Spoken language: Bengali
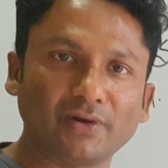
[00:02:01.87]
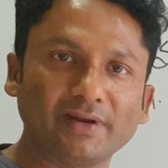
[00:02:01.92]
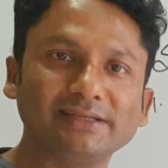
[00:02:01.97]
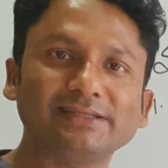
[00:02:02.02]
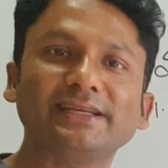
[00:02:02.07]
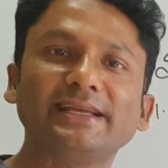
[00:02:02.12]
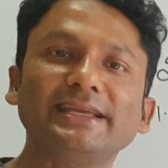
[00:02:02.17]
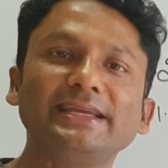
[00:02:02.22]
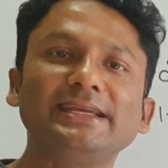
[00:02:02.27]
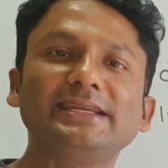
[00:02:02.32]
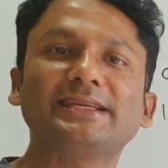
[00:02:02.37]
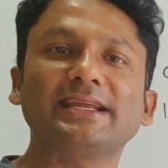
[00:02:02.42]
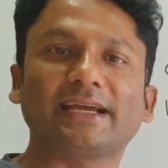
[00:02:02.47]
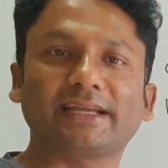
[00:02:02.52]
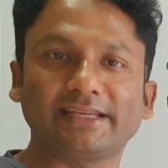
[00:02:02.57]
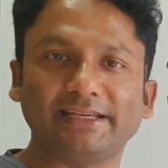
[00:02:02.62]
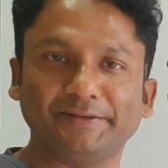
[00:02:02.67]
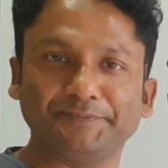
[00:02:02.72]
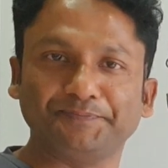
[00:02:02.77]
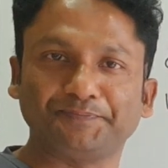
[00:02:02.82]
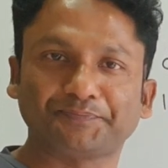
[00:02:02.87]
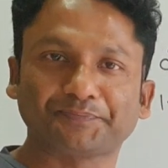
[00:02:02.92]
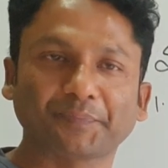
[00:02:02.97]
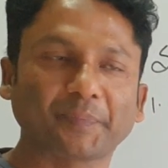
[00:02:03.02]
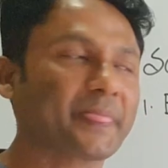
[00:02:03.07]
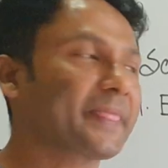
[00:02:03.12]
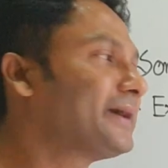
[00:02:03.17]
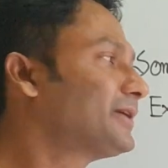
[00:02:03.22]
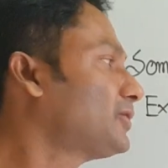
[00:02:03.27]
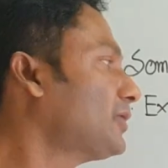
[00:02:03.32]
করে যে ইটা e কি
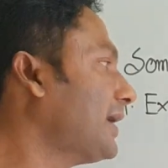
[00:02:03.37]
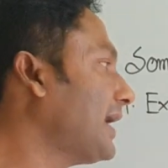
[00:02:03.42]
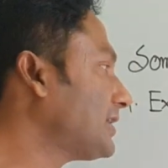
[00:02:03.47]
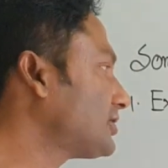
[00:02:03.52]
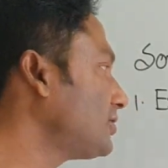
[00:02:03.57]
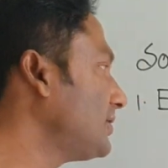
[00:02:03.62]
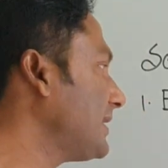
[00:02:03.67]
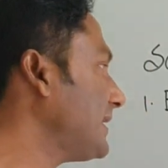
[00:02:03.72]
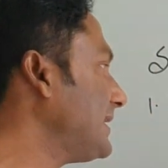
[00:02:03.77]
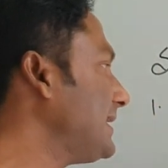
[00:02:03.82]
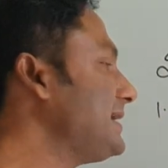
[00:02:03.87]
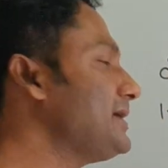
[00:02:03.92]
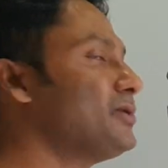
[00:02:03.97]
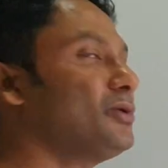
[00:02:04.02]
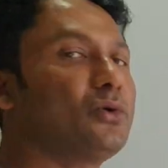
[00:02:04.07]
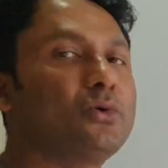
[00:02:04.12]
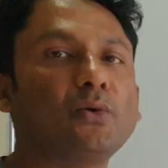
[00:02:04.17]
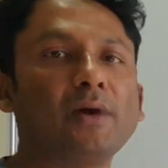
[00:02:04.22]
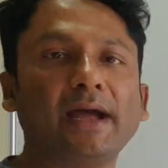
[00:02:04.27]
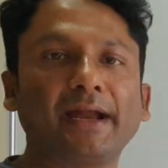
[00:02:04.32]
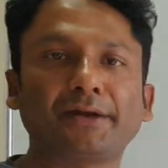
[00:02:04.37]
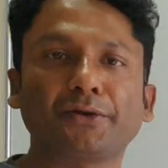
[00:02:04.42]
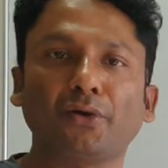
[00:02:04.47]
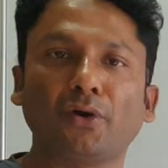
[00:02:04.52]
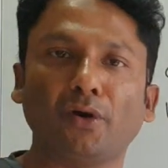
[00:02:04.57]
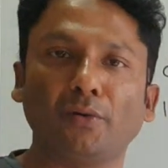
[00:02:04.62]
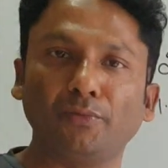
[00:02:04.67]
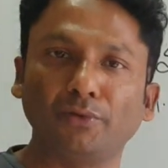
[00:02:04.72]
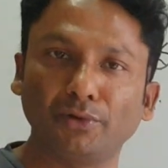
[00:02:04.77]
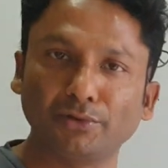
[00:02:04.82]
তো আসলে ই হলো একটা
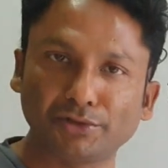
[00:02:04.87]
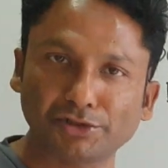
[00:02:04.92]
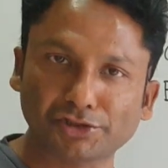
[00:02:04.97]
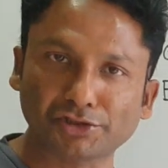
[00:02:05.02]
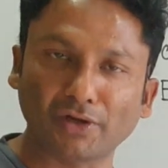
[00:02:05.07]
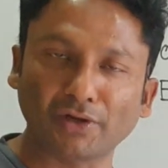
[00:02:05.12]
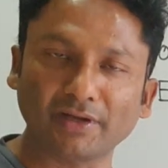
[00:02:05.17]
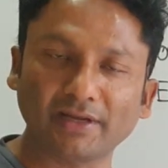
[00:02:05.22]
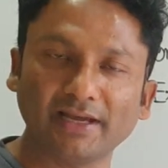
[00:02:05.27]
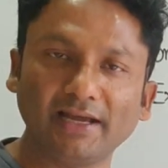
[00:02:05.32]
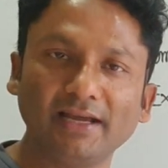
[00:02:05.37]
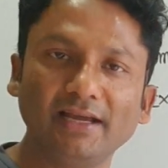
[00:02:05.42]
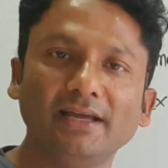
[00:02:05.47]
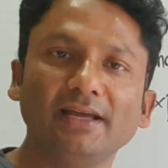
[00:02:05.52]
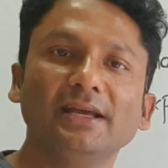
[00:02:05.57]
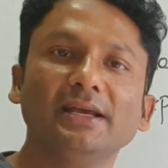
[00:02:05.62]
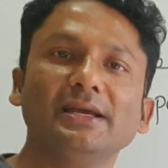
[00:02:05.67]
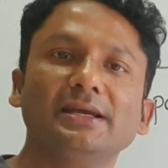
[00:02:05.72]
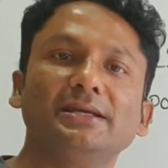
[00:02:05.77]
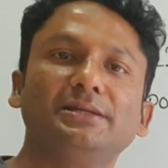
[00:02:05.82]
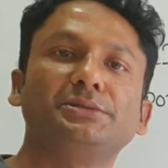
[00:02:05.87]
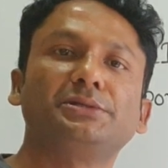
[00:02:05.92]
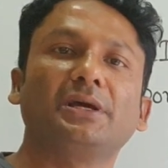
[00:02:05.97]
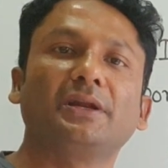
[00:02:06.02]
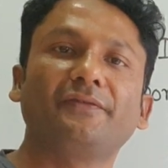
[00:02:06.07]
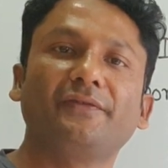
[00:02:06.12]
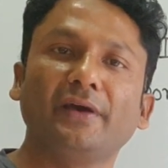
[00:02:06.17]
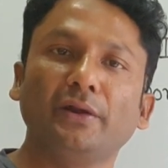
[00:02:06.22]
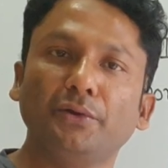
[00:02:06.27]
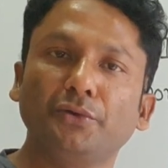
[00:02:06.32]
অম্লদের সংখ্যা
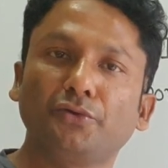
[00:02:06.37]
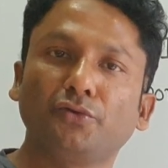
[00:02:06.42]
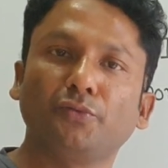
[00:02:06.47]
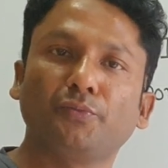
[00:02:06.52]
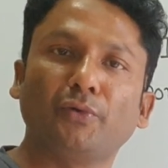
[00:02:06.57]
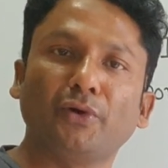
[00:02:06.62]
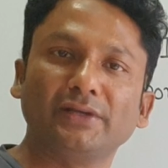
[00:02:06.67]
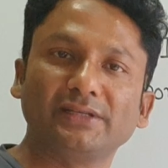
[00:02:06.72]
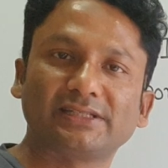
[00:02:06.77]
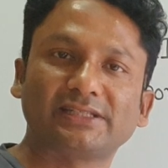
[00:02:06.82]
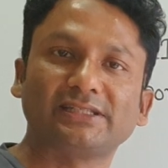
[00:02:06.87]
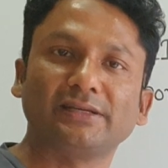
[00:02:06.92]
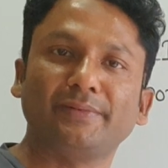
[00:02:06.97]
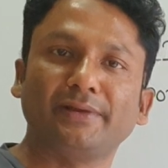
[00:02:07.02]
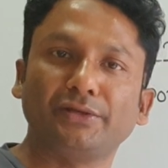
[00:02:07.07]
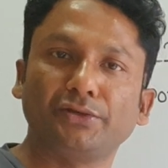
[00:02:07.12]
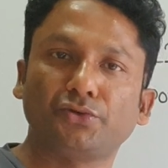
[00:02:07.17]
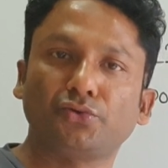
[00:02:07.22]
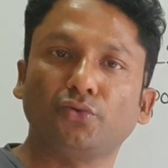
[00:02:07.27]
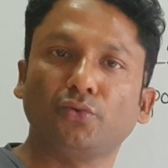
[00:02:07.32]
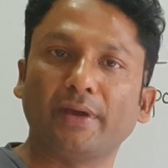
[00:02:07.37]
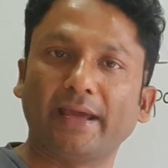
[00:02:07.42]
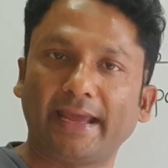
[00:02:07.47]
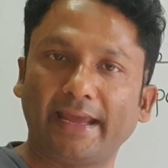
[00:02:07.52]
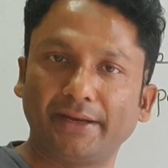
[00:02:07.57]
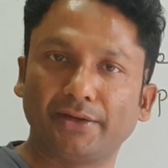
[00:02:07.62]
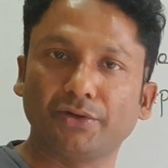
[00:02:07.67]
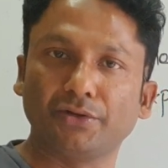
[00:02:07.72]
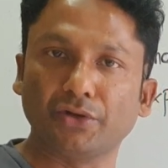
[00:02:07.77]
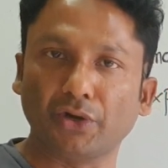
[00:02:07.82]
যার ভ্যালু টু পয়েন্ট সেভেন টু
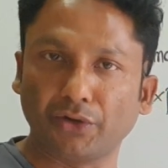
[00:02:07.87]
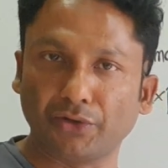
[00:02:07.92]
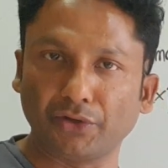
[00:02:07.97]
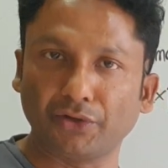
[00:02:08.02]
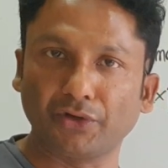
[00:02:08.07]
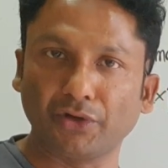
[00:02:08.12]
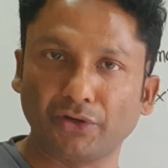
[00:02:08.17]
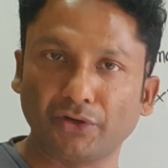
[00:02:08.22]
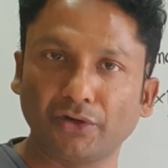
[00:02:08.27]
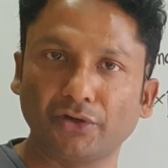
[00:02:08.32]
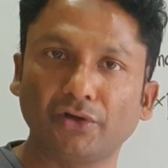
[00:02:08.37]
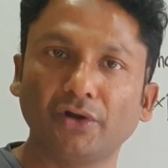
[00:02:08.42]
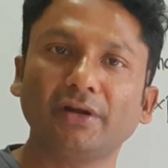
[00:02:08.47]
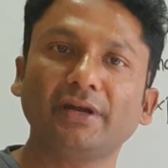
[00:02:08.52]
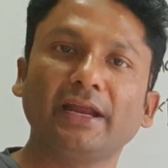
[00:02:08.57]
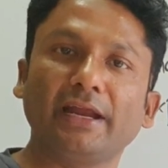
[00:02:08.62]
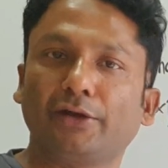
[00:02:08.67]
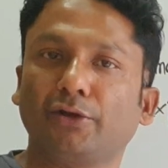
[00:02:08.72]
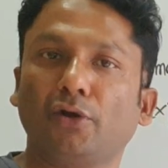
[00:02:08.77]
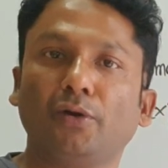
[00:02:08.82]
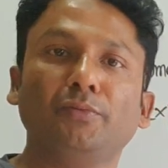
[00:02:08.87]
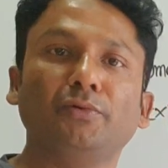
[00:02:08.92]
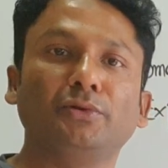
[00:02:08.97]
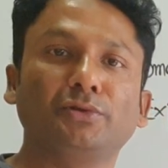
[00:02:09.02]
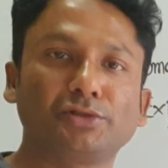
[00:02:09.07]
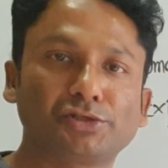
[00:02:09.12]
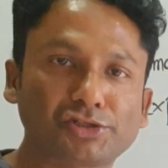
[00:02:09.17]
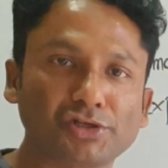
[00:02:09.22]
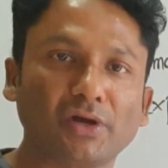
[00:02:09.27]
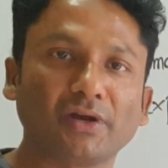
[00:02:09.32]
এইট ডট ডট ডট ডট ডট একটা
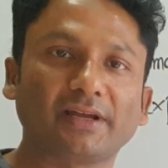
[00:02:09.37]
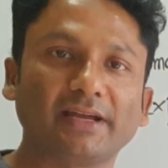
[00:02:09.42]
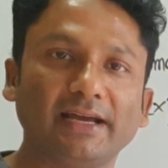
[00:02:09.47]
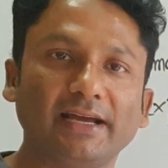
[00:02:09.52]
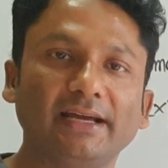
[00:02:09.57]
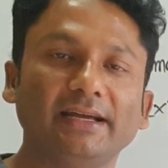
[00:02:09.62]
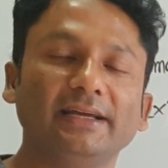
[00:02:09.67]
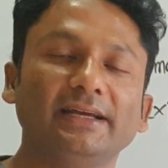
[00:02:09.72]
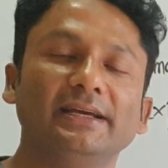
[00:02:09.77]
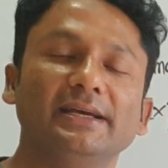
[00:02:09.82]
অম্লদের সংখ্যা